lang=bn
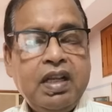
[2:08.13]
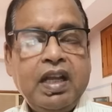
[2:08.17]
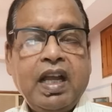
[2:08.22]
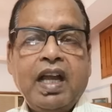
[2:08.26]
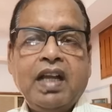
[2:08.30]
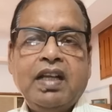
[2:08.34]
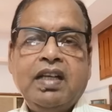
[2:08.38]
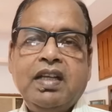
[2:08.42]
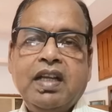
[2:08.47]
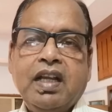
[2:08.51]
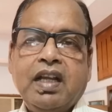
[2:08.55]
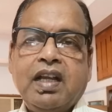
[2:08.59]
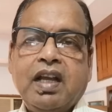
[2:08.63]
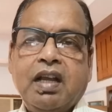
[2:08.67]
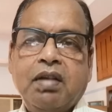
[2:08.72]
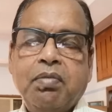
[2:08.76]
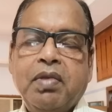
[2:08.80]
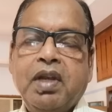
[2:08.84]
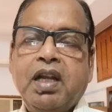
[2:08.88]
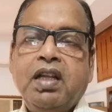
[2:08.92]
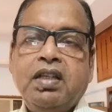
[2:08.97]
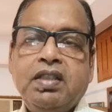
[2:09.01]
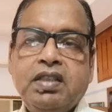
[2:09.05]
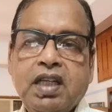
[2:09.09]
কেয়ারটেকার
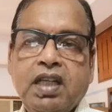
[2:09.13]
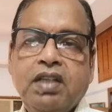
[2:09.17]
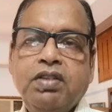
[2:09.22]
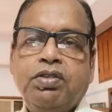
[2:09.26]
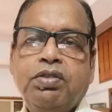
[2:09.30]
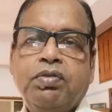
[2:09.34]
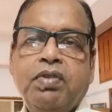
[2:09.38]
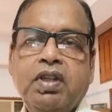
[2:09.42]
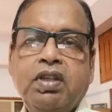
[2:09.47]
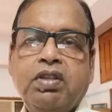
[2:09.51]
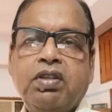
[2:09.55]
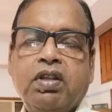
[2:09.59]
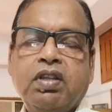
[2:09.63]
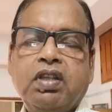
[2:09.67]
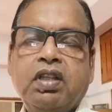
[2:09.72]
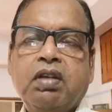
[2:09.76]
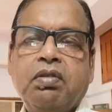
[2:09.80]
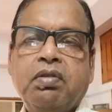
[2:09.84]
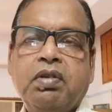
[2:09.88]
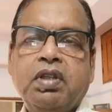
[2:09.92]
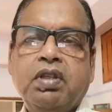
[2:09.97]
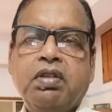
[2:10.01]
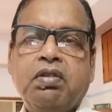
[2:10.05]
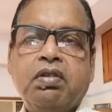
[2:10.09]
মানে সেই সময়
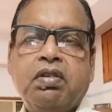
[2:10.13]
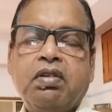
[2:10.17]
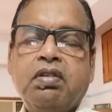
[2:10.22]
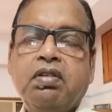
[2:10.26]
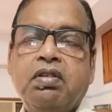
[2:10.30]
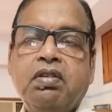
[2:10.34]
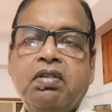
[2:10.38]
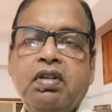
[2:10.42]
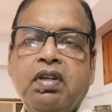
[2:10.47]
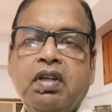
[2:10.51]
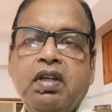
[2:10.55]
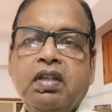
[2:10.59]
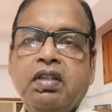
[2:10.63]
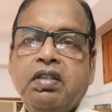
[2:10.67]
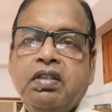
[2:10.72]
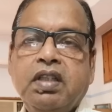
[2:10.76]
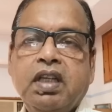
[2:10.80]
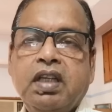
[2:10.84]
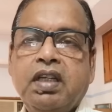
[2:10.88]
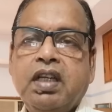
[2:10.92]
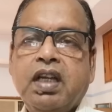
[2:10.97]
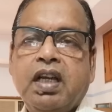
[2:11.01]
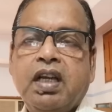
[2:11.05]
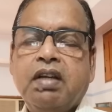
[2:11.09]
তত্ত্বাবধায়ক
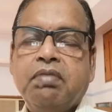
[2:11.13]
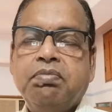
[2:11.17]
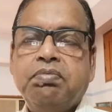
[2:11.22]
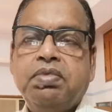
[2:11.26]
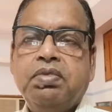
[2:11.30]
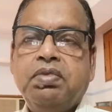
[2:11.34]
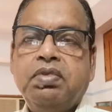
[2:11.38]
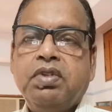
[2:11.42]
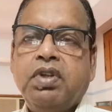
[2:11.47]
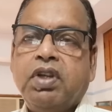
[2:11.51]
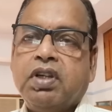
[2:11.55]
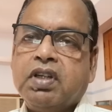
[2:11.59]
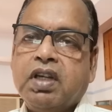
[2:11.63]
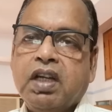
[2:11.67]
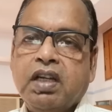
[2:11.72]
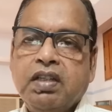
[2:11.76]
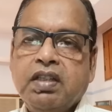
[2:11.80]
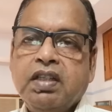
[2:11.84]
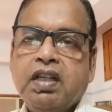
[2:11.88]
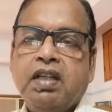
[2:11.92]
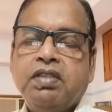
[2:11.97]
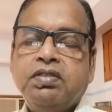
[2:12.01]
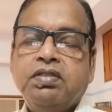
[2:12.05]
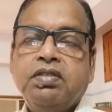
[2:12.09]
যেটা ডক্টর
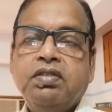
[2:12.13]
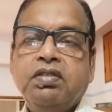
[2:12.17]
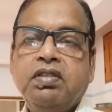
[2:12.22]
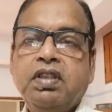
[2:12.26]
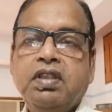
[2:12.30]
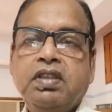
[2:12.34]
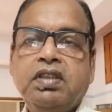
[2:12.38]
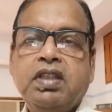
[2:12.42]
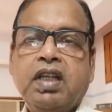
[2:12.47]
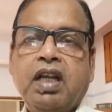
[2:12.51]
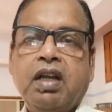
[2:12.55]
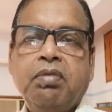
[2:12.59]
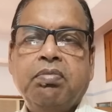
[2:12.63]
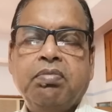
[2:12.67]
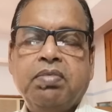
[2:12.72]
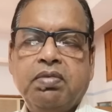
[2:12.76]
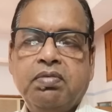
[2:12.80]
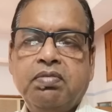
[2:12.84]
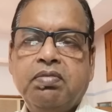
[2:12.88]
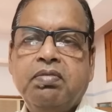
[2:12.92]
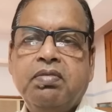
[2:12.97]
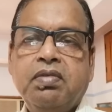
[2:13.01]
রিয়াজউদ্দিন সাহেব